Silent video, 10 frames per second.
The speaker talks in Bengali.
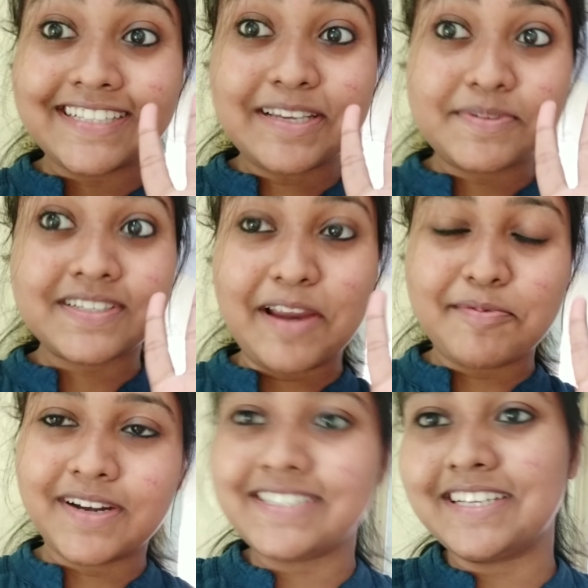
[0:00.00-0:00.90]

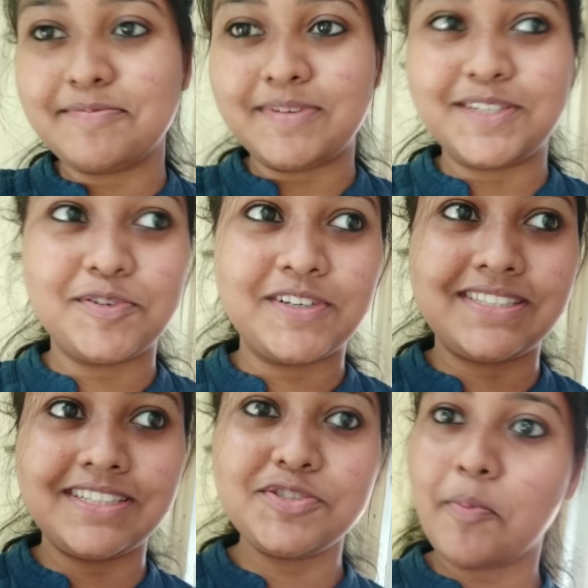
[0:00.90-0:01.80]
সাবস্ক্রাইবারের সাথে মিট
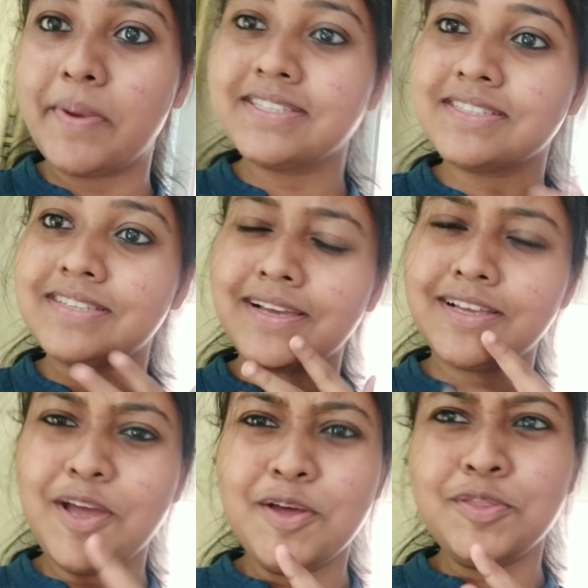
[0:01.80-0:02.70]
করেছি সবাই জাস্ট লাইক
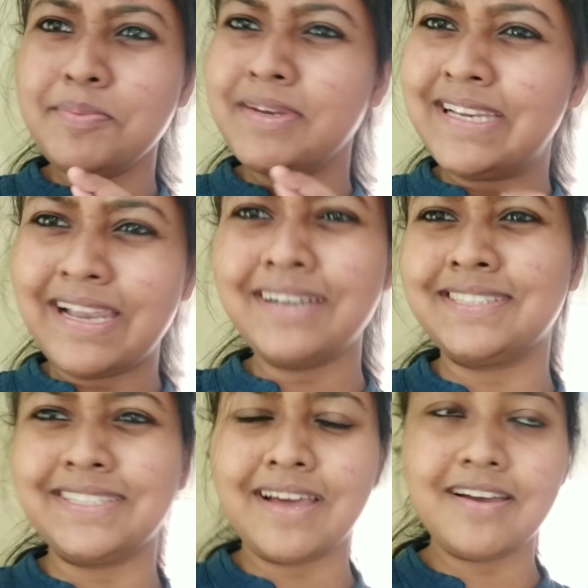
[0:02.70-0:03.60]
তুমি
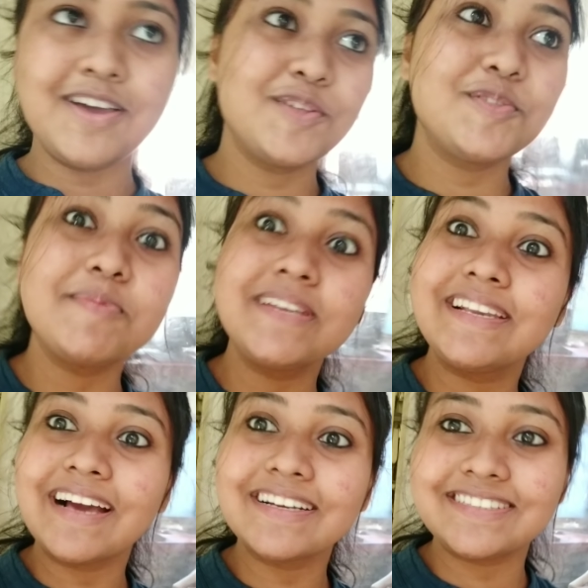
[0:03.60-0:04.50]
নীলাক্ষী না তুমি
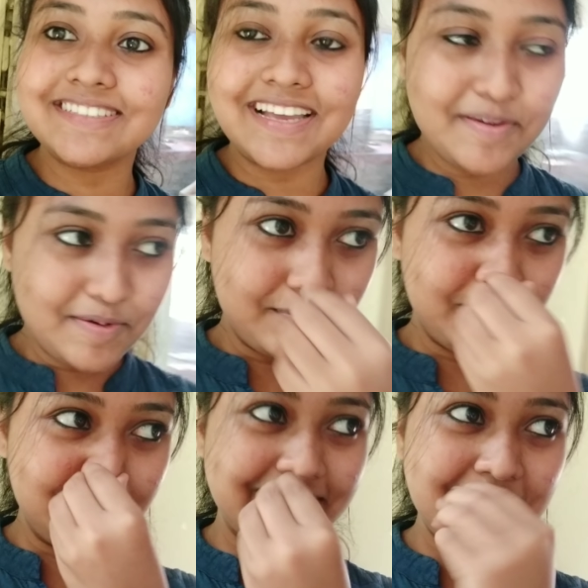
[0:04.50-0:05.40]
নীলাক্ষী না
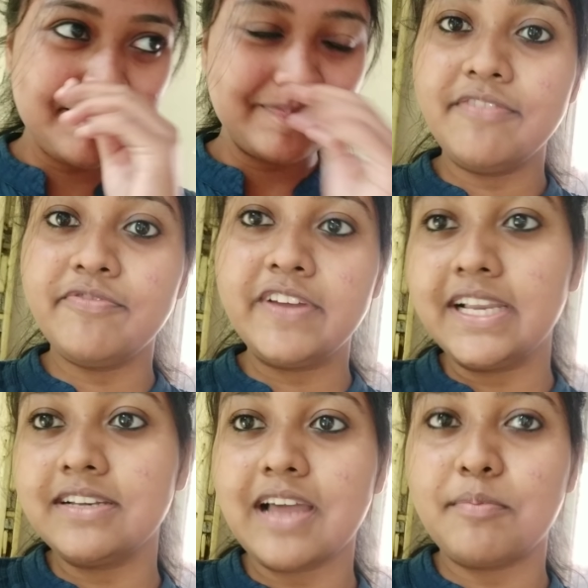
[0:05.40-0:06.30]
বলছে
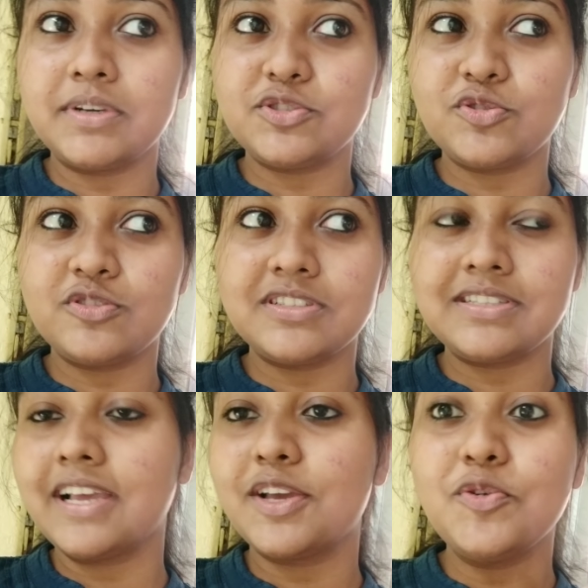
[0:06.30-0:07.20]
ফিলিংটা আমার জন্য
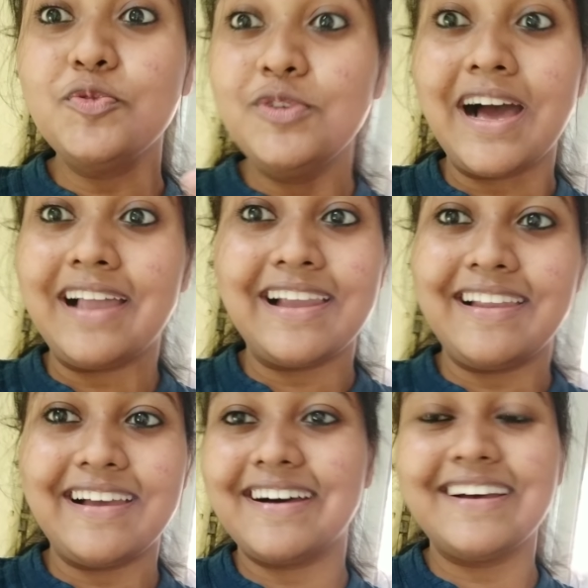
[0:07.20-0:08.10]
জাস্ট লাইক হুলা
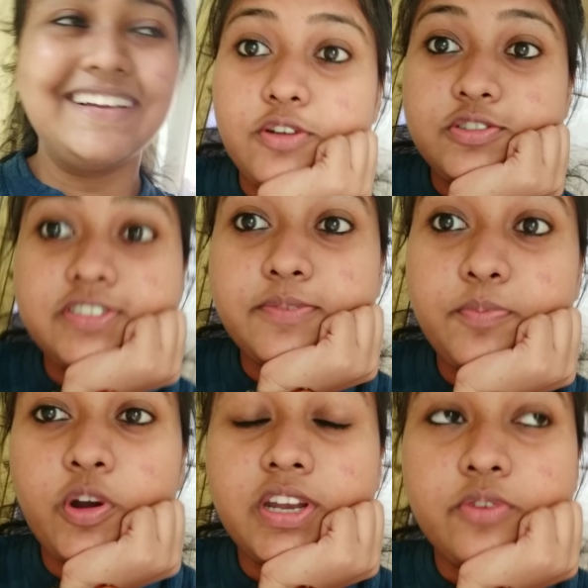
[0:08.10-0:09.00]
লালা হচ্ছে
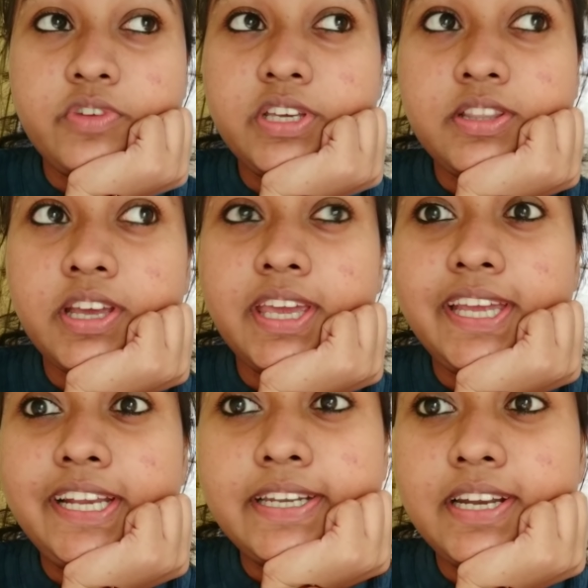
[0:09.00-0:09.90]
পরের উইক থেকে
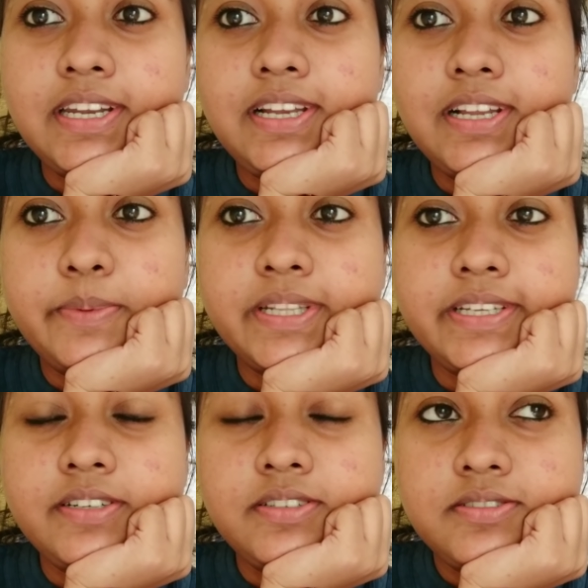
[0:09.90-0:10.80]
ইন্টারনাল
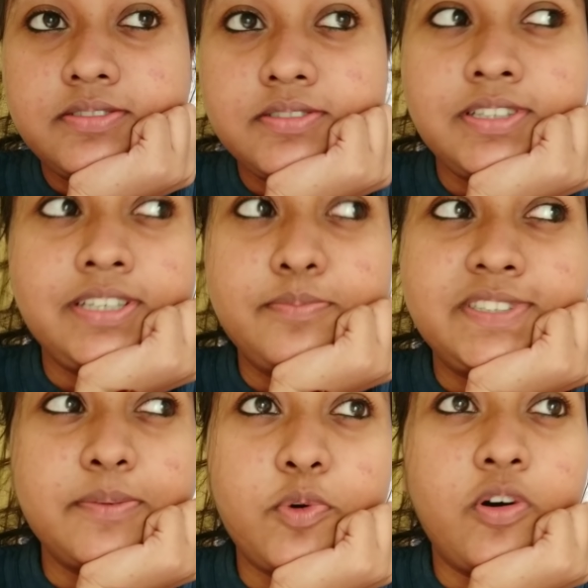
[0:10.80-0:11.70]
আমাদের কি
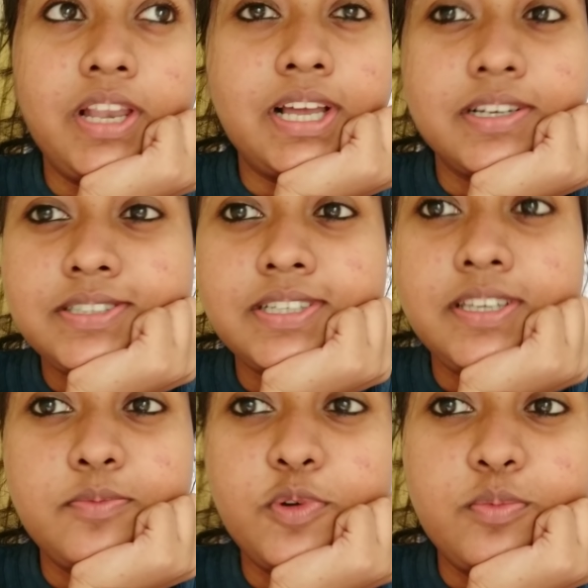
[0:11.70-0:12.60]
যে ভয় লাগছে
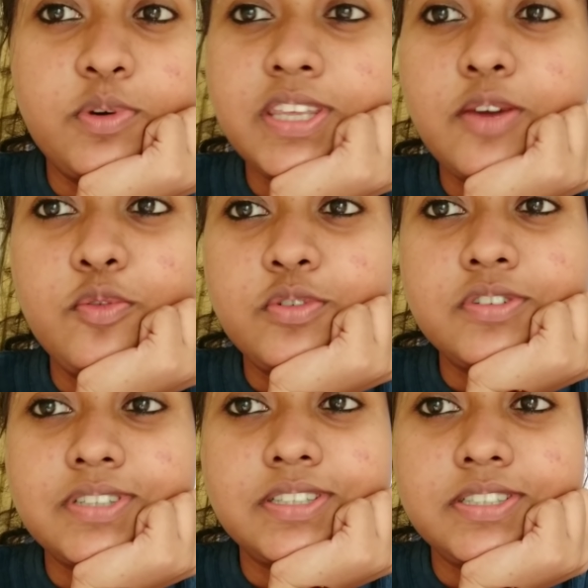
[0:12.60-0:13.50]
কি বলবো কেউ কোনো
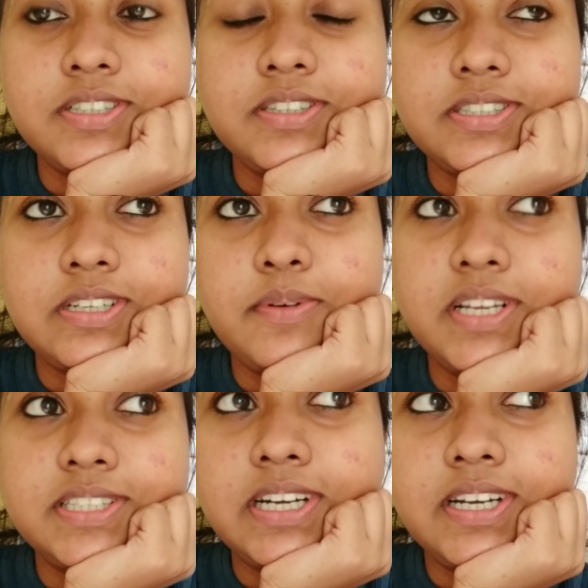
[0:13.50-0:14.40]
সাজেশন দিচ্ছে না
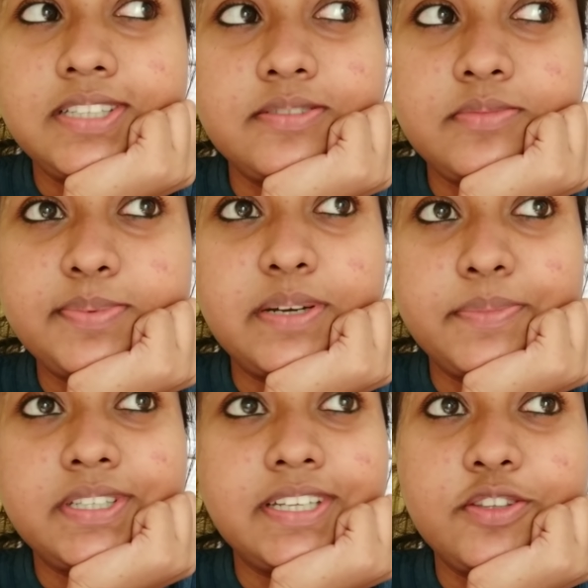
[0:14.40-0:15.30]
মানে জার্নালিজম
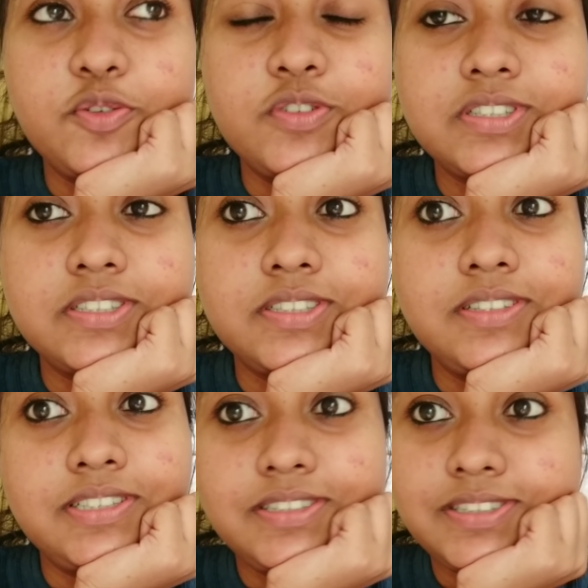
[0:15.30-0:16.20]
ডিপার্টমেন্ট থেকে তো কোনো সাজেশন
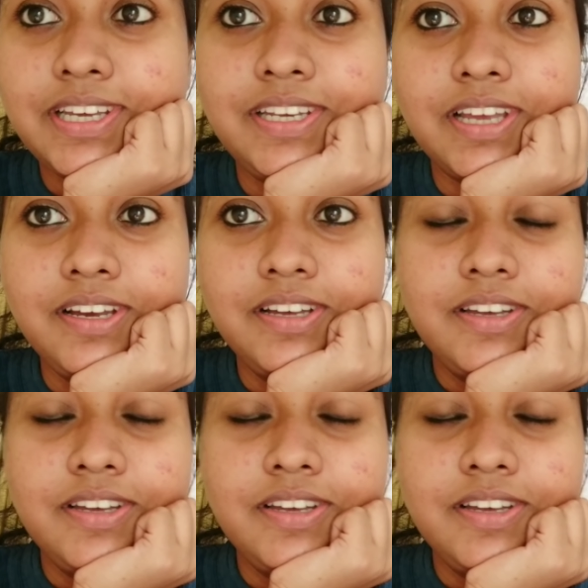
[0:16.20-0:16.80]
দিচ্ছেই না